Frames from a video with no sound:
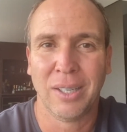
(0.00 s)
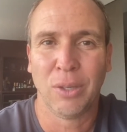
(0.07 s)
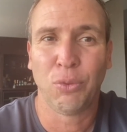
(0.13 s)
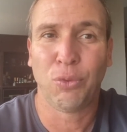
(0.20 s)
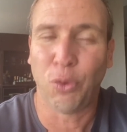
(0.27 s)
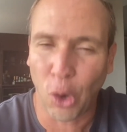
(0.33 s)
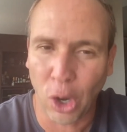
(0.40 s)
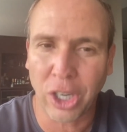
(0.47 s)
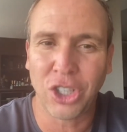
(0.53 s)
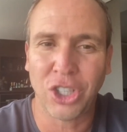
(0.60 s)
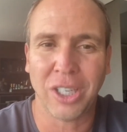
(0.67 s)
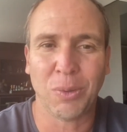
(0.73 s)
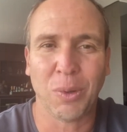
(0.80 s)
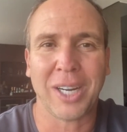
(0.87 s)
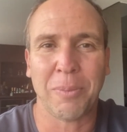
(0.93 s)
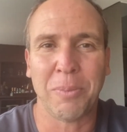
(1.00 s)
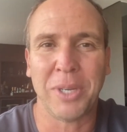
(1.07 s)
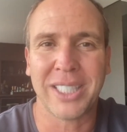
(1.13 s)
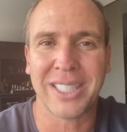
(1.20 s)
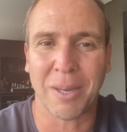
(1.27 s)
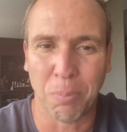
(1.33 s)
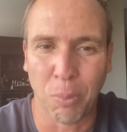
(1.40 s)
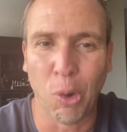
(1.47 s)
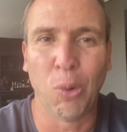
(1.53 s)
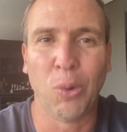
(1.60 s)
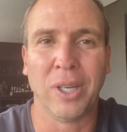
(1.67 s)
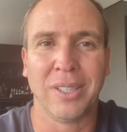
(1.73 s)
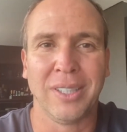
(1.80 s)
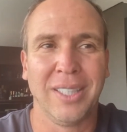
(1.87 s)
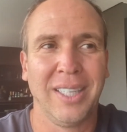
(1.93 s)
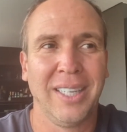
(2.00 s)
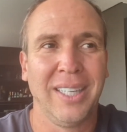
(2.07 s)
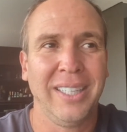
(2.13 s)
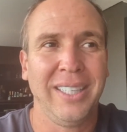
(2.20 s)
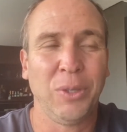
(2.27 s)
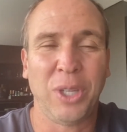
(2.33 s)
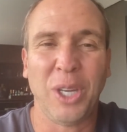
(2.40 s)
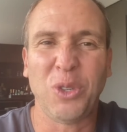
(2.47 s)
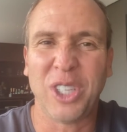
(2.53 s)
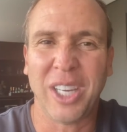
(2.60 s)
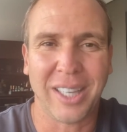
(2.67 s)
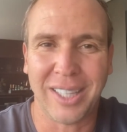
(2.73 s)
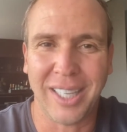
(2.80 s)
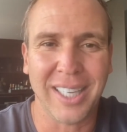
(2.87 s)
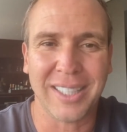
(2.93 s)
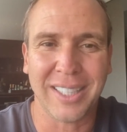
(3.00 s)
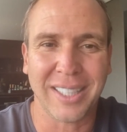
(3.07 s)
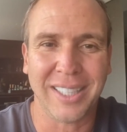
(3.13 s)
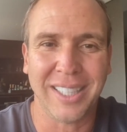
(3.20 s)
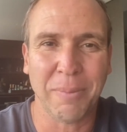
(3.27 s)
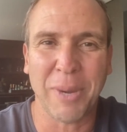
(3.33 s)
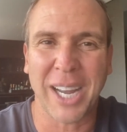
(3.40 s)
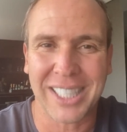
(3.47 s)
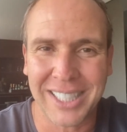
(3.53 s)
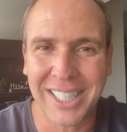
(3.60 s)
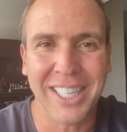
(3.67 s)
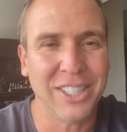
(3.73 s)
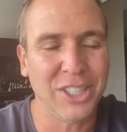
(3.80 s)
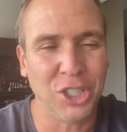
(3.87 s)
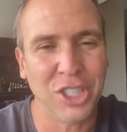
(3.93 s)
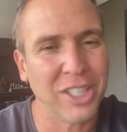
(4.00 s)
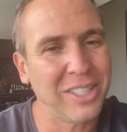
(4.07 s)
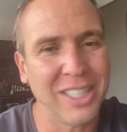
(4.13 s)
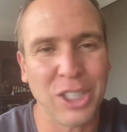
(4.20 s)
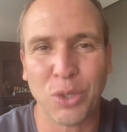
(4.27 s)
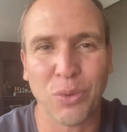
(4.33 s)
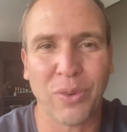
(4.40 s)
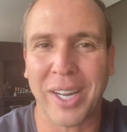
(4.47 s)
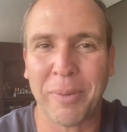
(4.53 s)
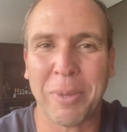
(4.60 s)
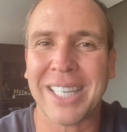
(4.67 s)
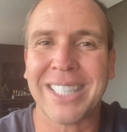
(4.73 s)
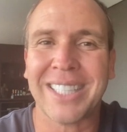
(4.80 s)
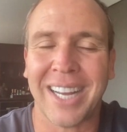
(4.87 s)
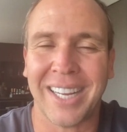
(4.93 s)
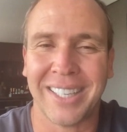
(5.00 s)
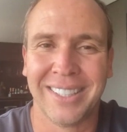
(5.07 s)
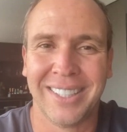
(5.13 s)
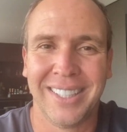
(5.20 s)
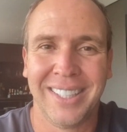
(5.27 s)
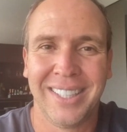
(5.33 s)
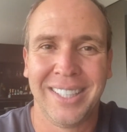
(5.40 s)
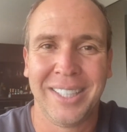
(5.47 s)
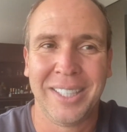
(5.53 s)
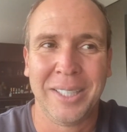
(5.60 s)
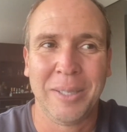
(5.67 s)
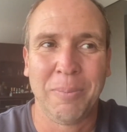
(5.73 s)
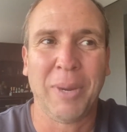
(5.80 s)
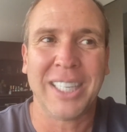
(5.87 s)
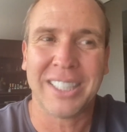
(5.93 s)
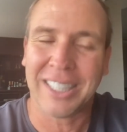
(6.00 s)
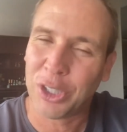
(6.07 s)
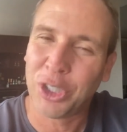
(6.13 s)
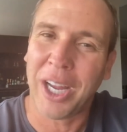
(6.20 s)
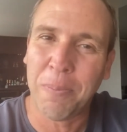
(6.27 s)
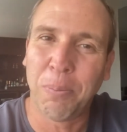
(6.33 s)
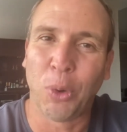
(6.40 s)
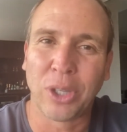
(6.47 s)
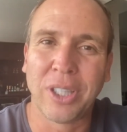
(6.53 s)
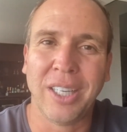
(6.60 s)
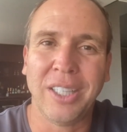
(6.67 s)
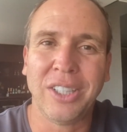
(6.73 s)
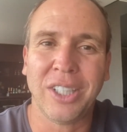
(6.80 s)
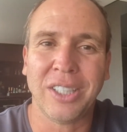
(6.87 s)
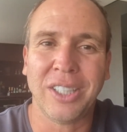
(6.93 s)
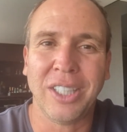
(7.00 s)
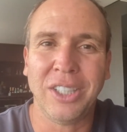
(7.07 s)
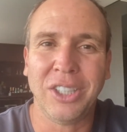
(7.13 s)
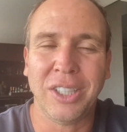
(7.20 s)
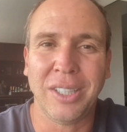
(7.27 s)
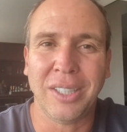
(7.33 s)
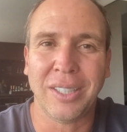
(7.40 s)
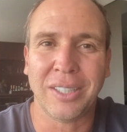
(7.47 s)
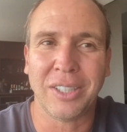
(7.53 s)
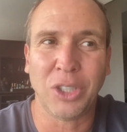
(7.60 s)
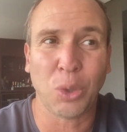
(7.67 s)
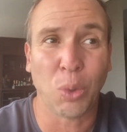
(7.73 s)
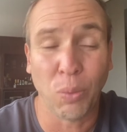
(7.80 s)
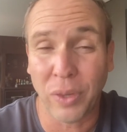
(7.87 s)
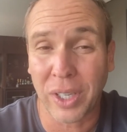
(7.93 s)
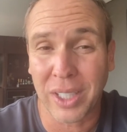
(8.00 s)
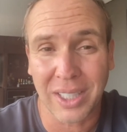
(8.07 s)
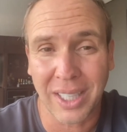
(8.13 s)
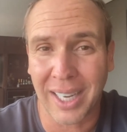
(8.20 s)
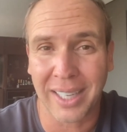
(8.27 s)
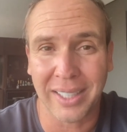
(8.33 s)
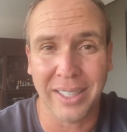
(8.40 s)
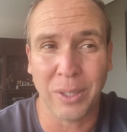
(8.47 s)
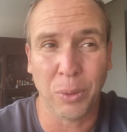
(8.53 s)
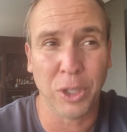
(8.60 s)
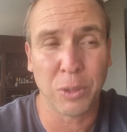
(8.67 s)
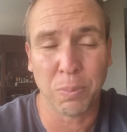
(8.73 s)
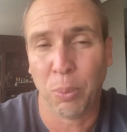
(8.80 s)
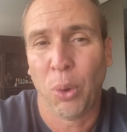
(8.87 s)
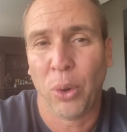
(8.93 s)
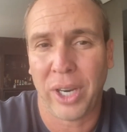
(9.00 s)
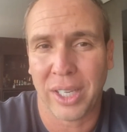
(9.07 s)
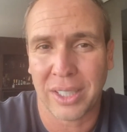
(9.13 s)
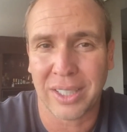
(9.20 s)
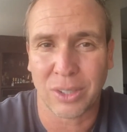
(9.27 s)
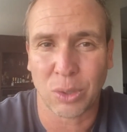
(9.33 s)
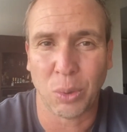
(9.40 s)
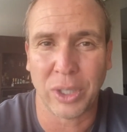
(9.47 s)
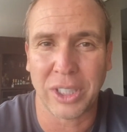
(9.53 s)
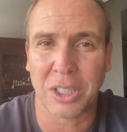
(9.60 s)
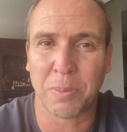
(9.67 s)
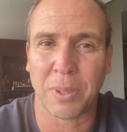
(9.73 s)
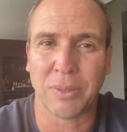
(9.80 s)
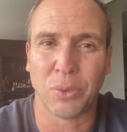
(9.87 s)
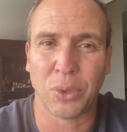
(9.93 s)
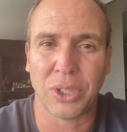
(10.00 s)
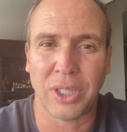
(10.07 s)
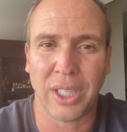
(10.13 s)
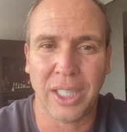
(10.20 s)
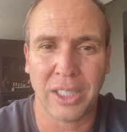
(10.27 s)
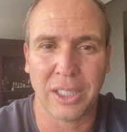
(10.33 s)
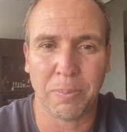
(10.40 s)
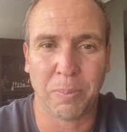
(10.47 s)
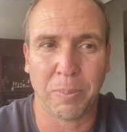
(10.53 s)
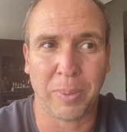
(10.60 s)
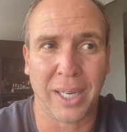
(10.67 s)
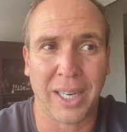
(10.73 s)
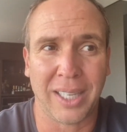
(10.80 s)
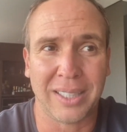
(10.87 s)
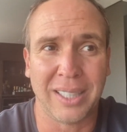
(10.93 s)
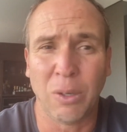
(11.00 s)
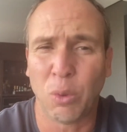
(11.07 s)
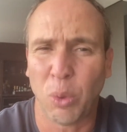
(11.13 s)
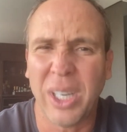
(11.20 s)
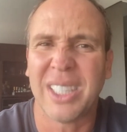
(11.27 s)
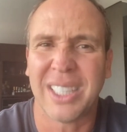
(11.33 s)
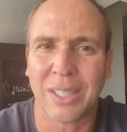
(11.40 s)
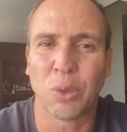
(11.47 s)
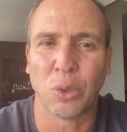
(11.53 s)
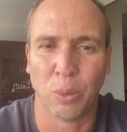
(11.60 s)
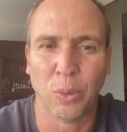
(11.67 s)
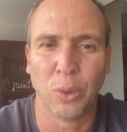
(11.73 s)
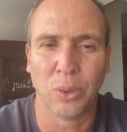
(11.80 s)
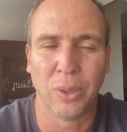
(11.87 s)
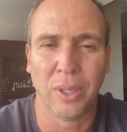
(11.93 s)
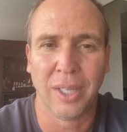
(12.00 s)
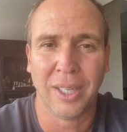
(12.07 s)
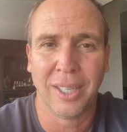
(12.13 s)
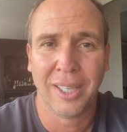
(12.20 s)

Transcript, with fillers: Forte, com a cabeça boa, e eu tenho certeza que mais 15 dias isso vai passar. Mas acho que é importante a gente, a gente conversar e eu expor essas coisas para vocês, para tranquilizar todo mundo.